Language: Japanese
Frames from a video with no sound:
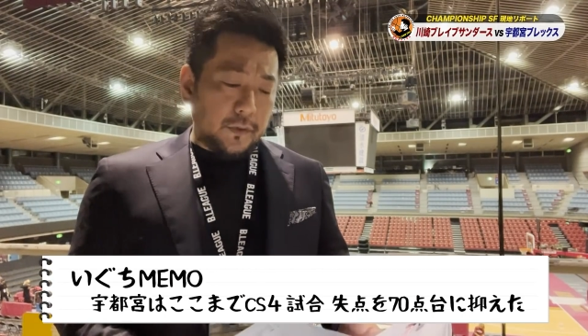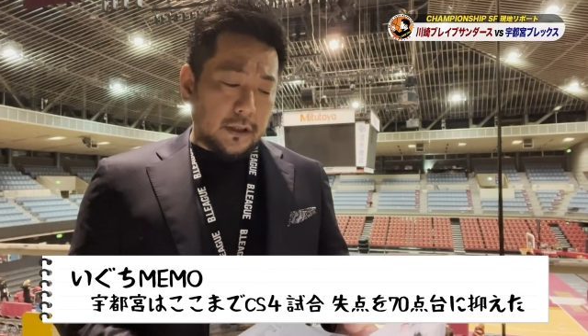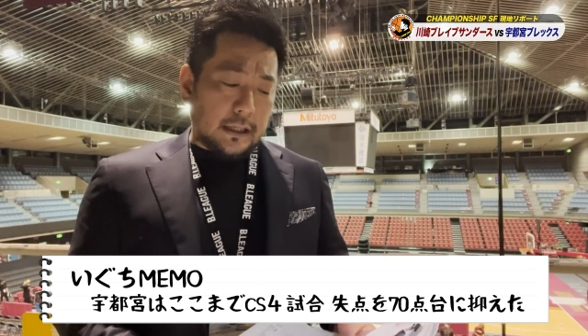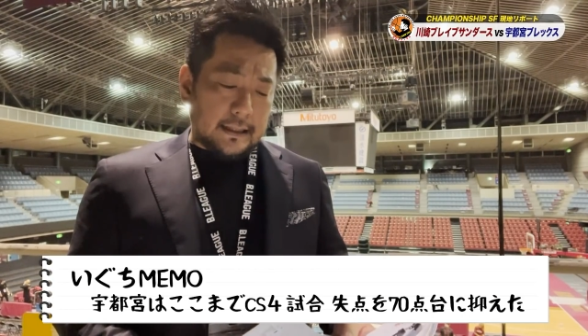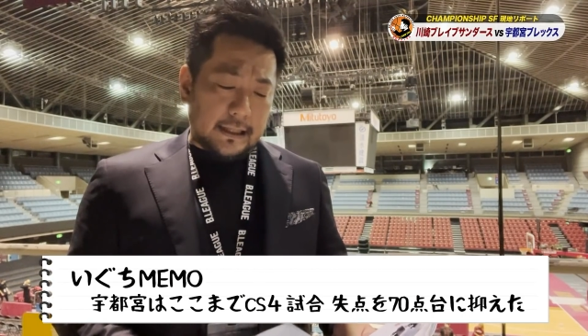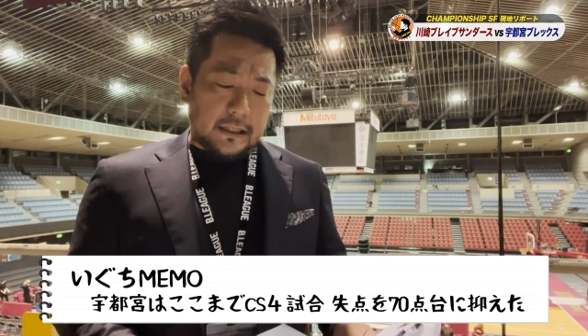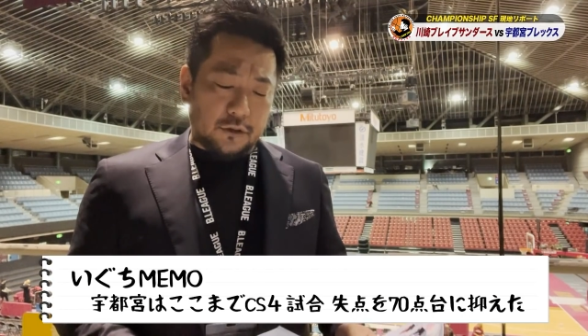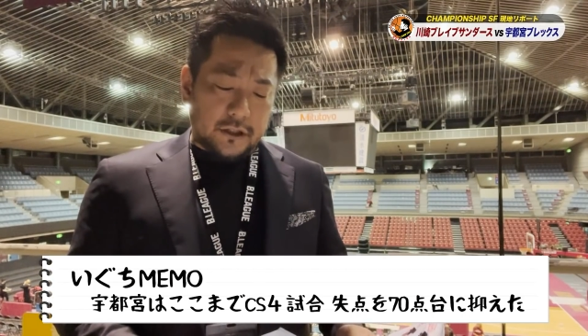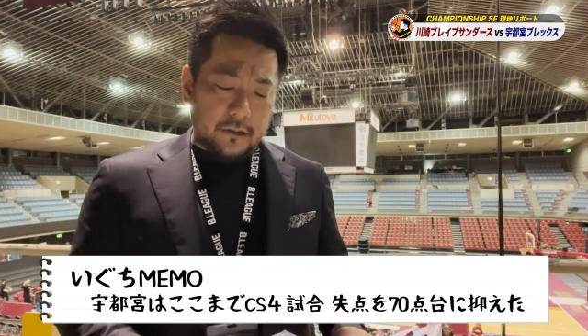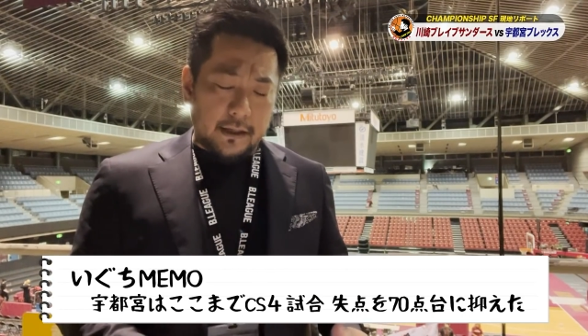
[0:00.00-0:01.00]
川崎
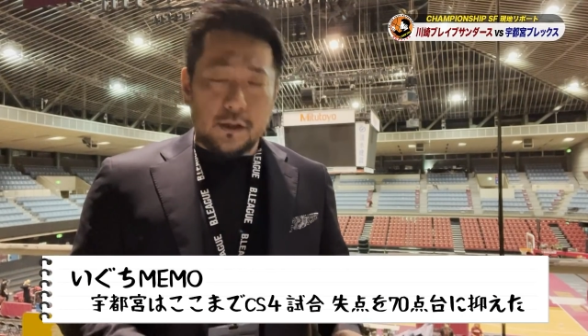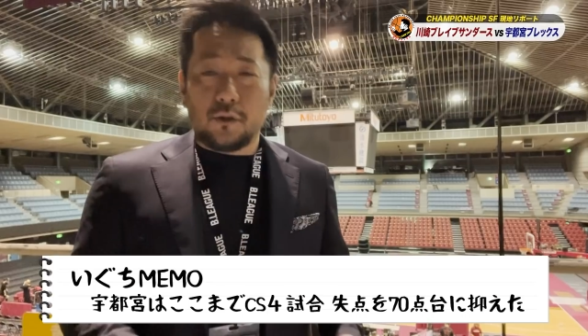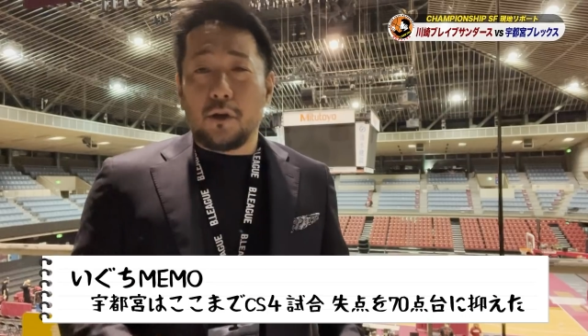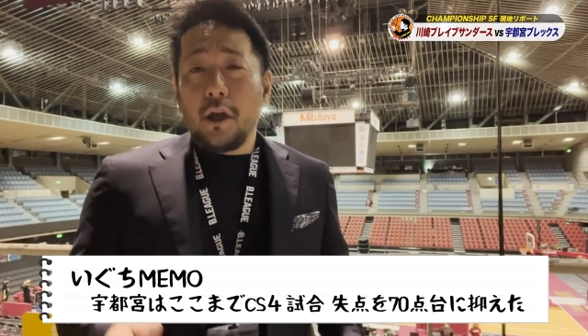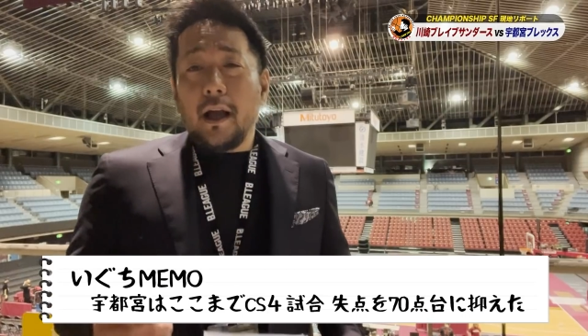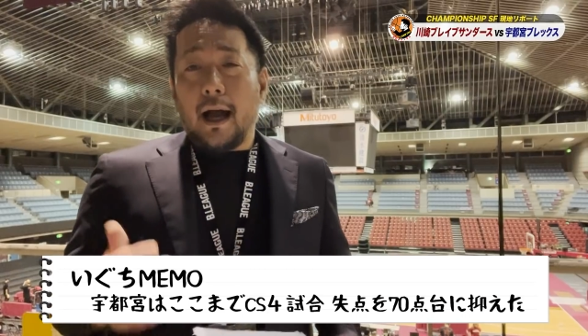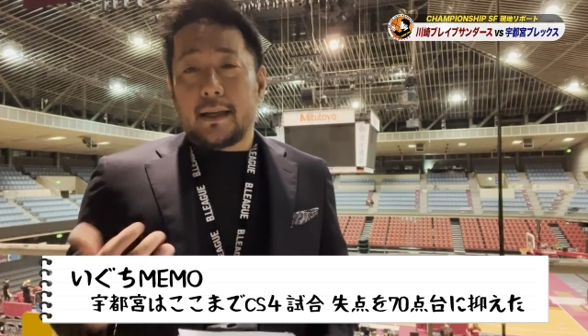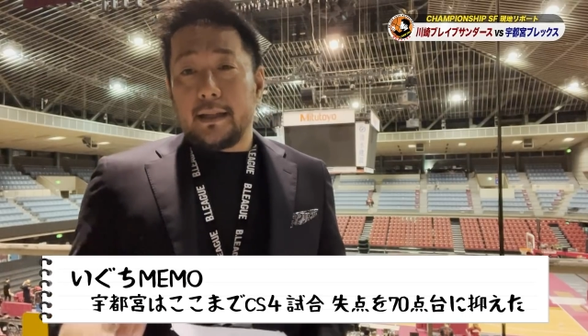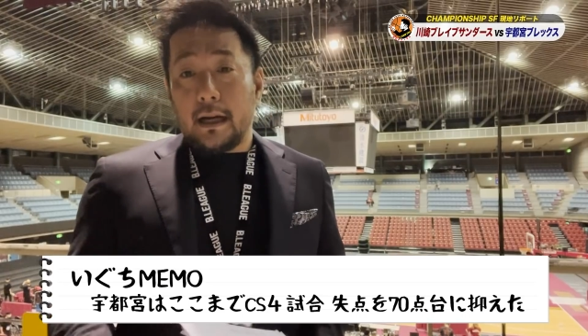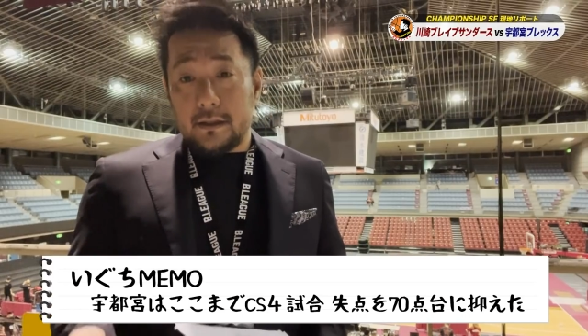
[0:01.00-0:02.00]
としてはその
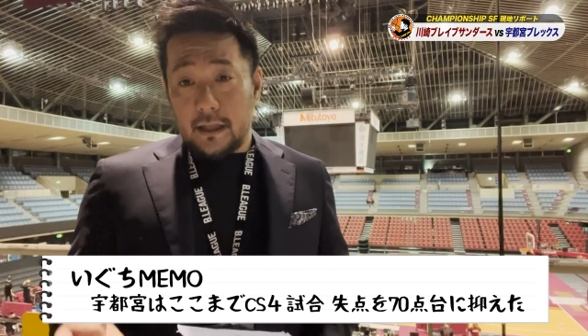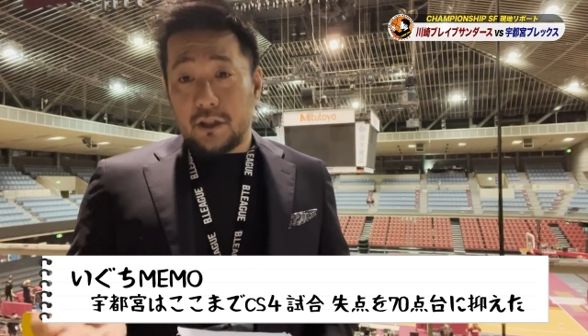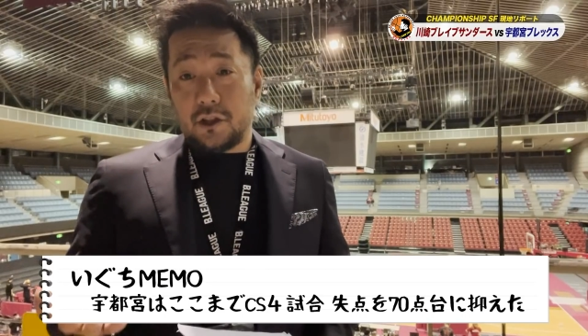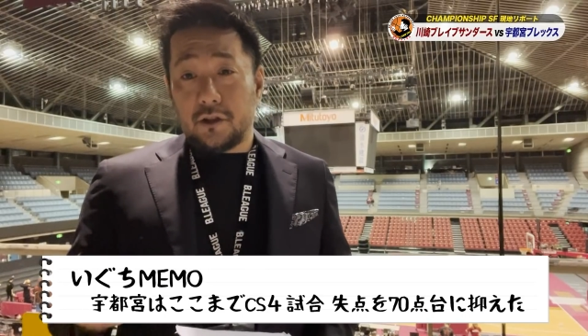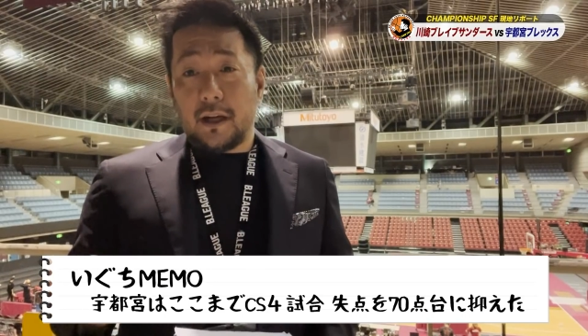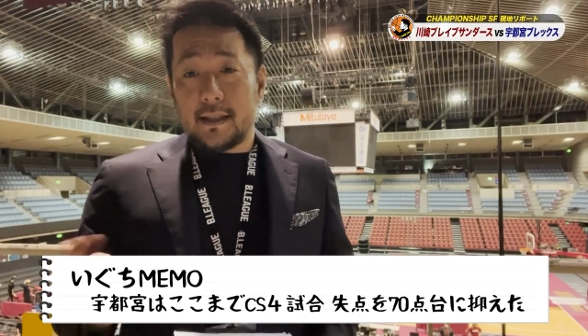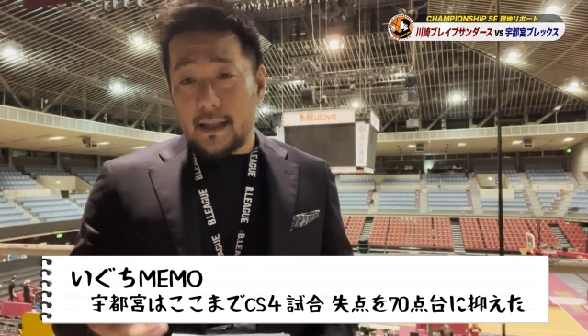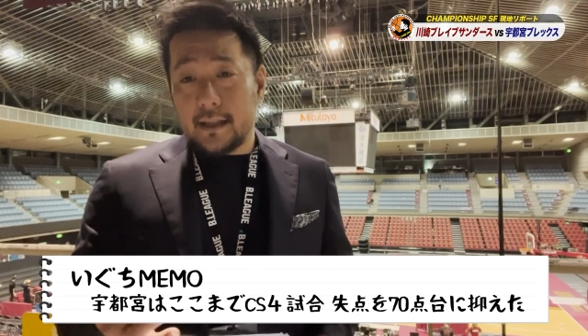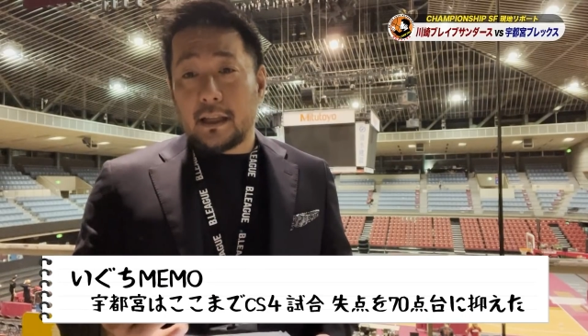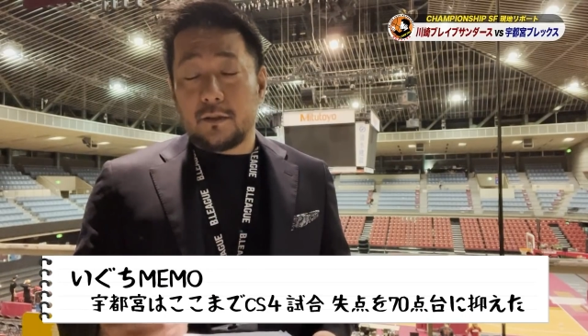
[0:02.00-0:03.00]
アギラール選手、長
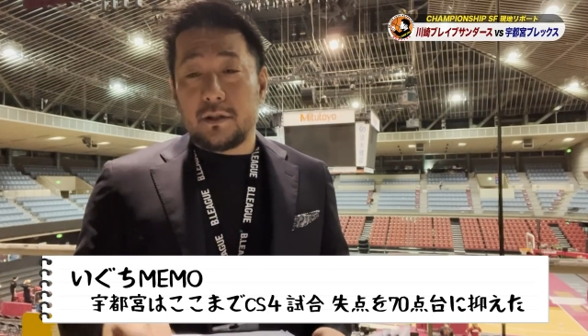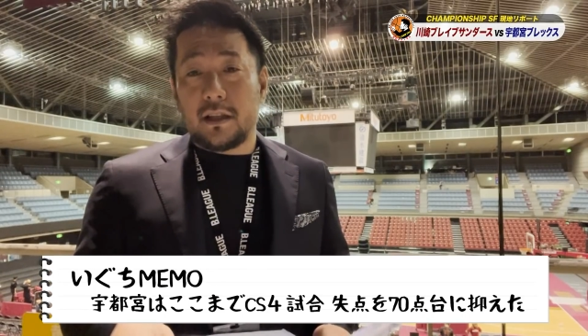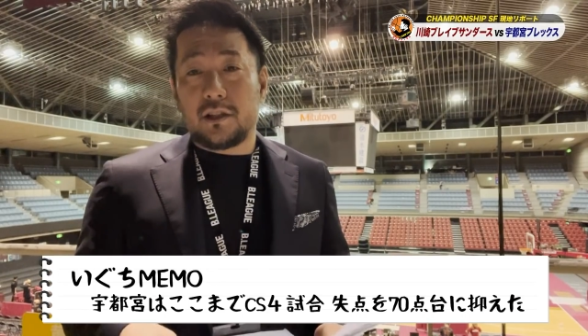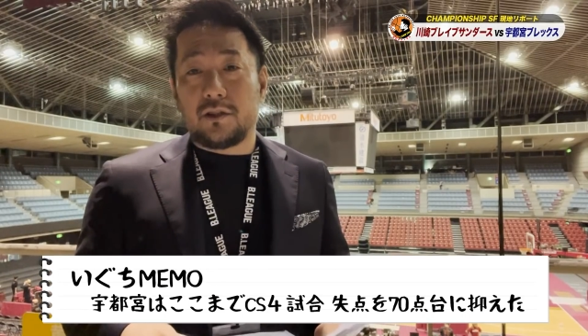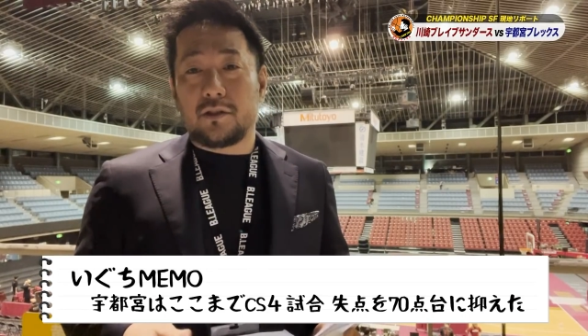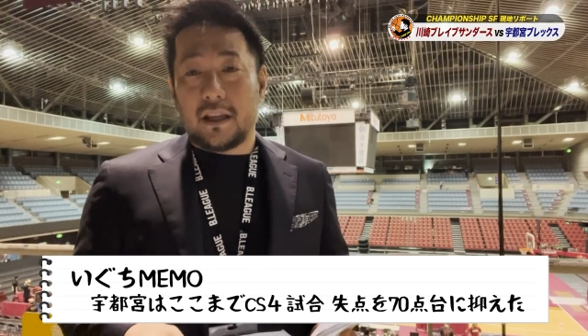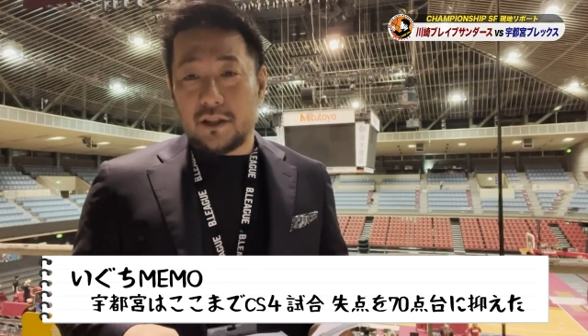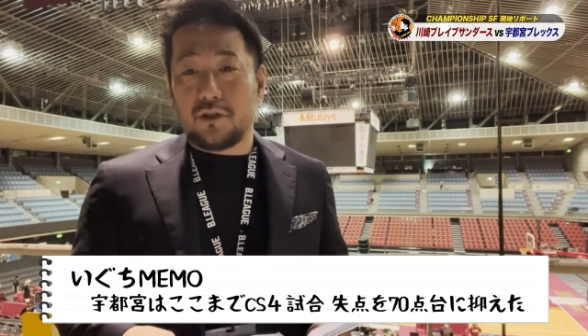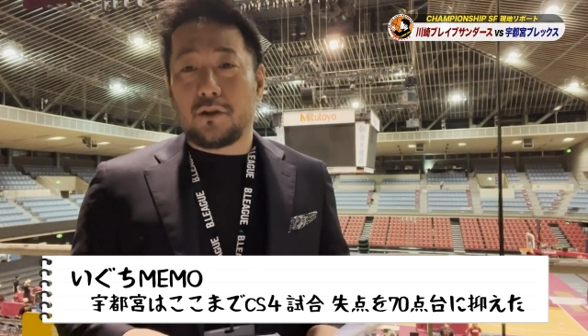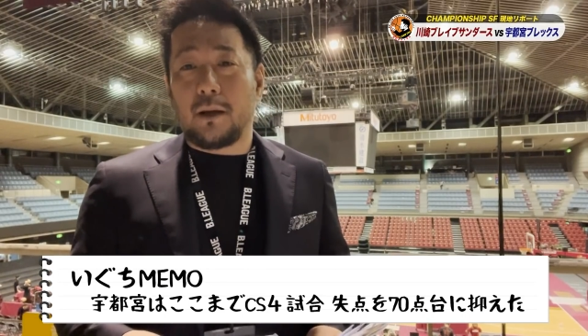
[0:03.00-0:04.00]
谷川拓実選手の欠
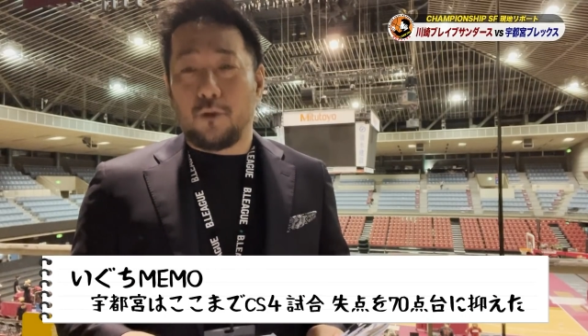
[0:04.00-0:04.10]
場がも